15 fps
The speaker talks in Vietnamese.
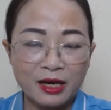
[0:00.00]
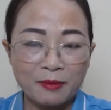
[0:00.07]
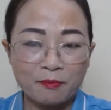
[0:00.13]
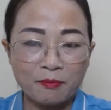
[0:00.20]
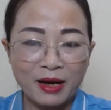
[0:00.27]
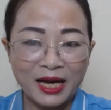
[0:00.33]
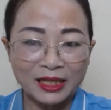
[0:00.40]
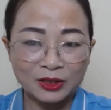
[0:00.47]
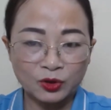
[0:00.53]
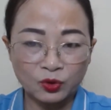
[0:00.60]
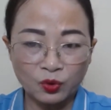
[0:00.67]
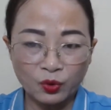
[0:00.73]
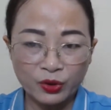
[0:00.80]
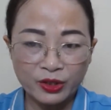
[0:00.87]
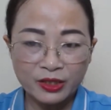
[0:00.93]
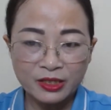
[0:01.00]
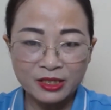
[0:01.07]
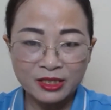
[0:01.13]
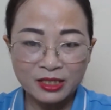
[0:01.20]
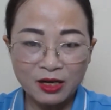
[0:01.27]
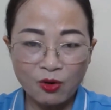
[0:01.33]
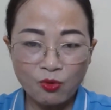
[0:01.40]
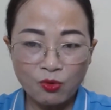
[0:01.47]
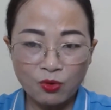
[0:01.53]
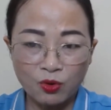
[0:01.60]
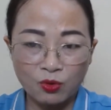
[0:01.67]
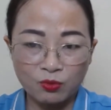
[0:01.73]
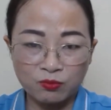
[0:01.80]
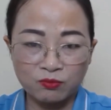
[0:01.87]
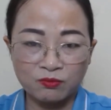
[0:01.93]
Mà tôi sau
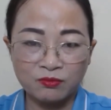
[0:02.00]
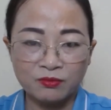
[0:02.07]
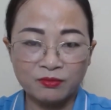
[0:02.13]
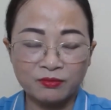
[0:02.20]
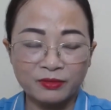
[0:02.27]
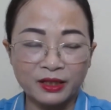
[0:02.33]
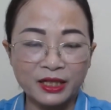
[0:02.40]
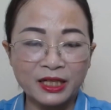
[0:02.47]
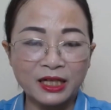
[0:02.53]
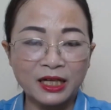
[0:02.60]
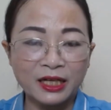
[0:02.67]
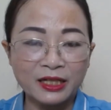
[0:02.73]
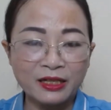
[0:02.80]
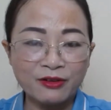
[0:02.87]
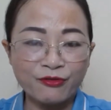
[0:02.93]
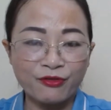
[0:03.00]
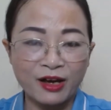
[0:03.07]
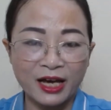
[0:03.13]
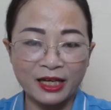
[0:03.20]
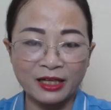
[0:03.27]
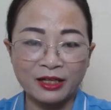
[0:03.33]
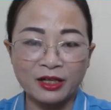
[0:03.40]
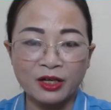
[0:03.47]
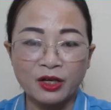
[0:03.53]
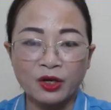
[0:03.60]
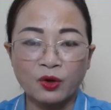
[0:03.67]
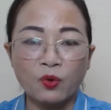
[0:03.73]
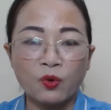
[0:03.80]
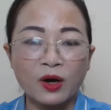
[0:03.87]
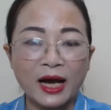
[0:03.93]
cùng đi lấy phải
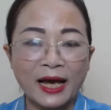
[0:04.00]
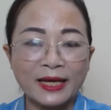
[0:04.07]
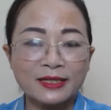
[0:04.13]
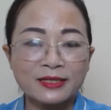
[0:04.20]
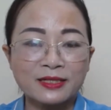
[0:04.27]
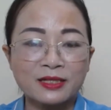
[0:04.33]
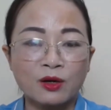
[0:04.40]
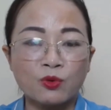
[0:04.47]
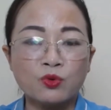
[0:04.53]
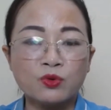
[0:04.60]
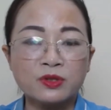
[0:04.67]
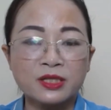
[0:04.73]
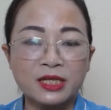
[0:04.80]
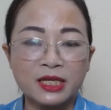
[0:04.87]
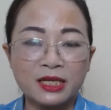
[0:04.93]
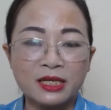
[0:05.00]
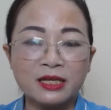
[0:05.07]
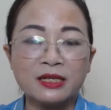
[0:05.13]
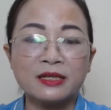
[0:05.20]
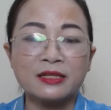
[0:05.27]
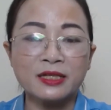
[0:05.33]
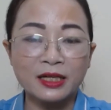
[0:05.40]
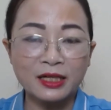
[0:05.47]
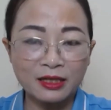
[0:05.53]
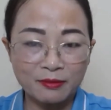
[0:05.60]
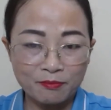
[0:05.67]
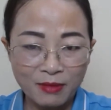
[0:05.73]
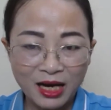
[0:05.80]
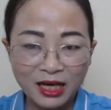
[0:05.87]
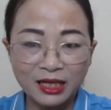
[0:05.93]
cô gái xấu xí nhất
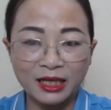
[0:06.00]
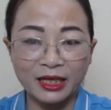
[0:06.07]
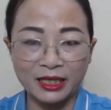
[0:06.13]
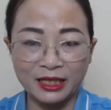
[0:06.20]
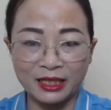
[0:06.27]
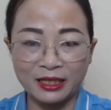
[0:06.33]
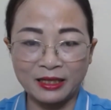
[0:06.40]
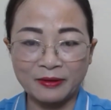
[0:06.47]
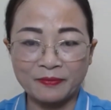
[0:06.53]
Bắc Kỳ.